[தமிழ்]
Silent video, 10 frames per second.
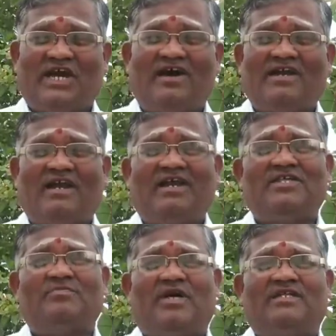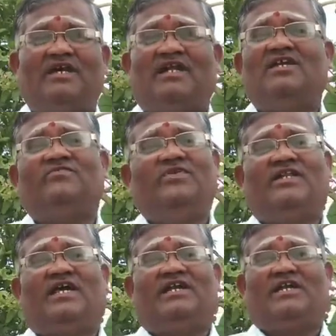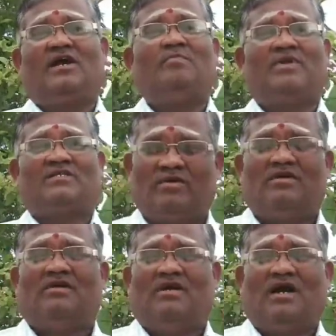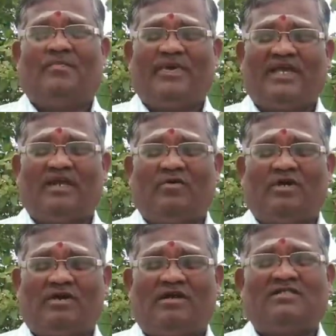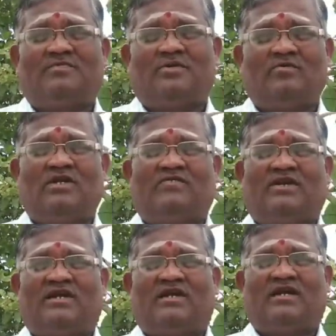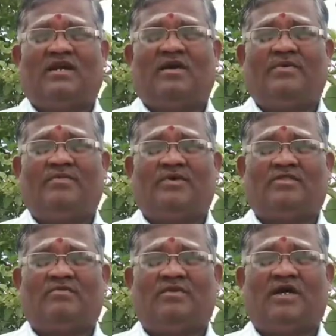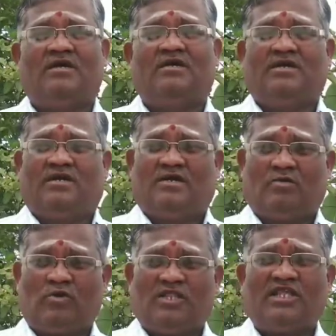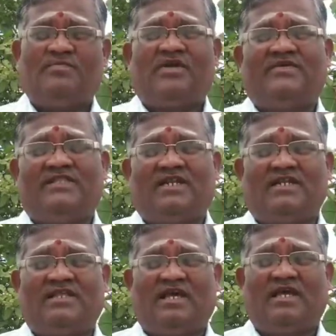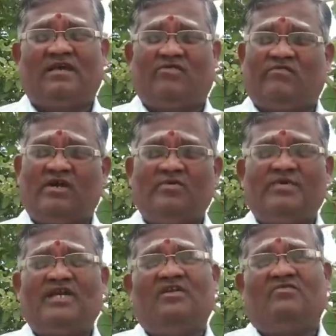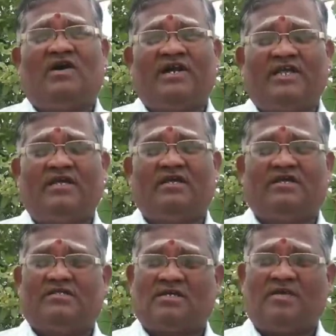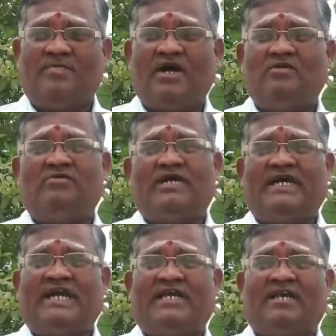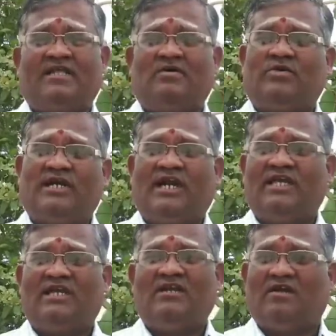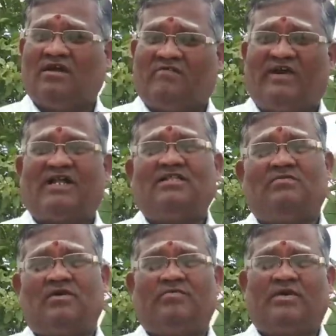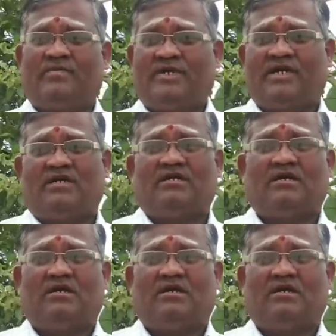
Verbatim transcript: யாரெல்லாம் இது மாதிரியான இன்ஃபீரியாரிட்டி காம்ப்ளெக்ஸ் அப்படிங்கிற ஒரு கான்செப்டுக்கு உள்ளே வர்றாங்க அப்படின்னு பார்த்தோம்னா குழந்தை பருவத்திலிருந்தே வறுமையில் வாடி சாப்பாடு கூட கிடைக்காத ஒரு நிலையில் வளர்ந்து வரும் நபர்கள்